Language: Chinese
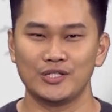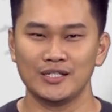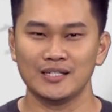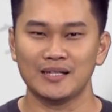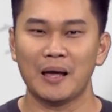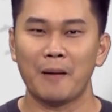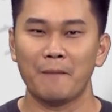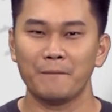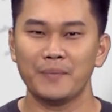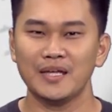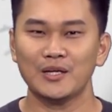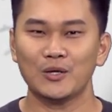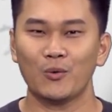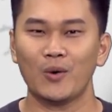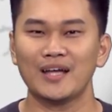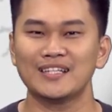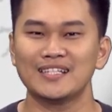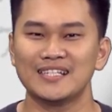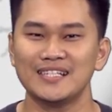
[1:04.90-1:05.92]
就是
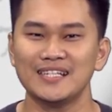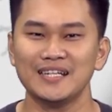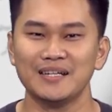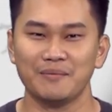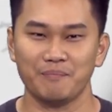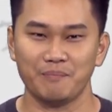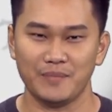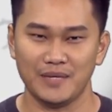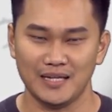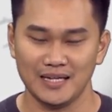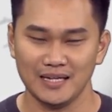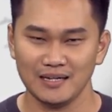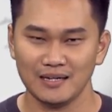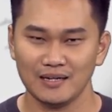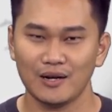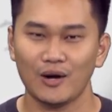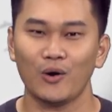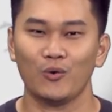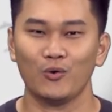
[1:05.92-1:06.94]
病患姓
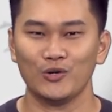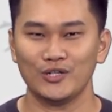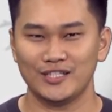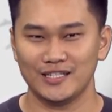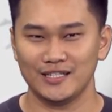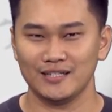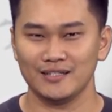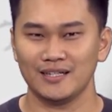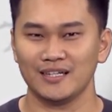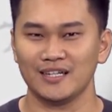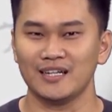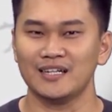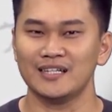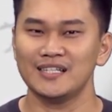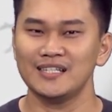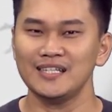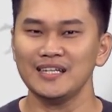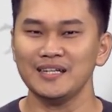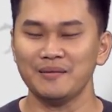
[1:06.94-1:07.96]
名。或者是
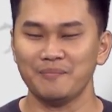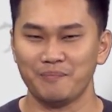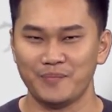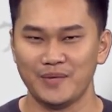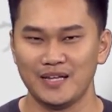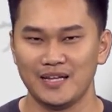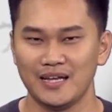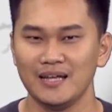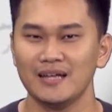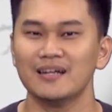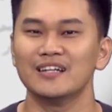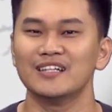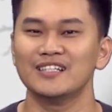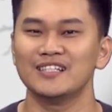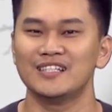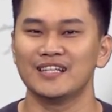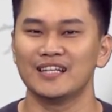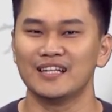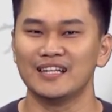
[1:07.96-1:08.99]
这个性
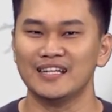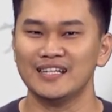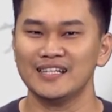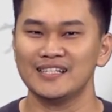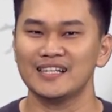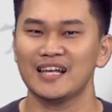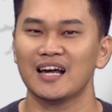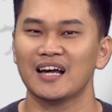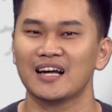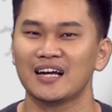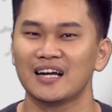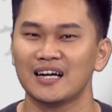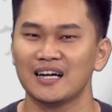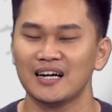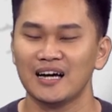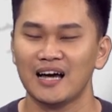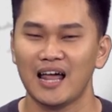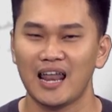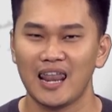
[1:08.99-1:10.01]
别，jenis
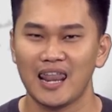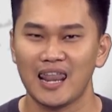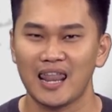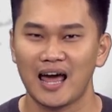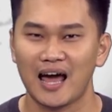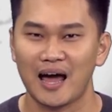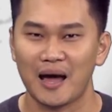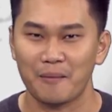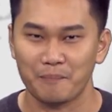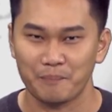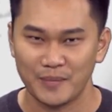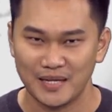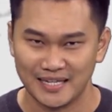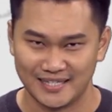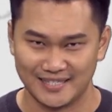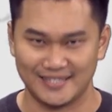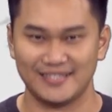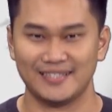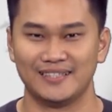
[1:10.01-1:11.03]
g e l a
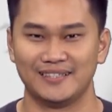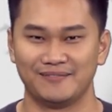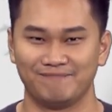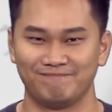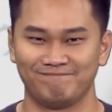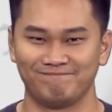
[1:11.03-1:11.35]
m i n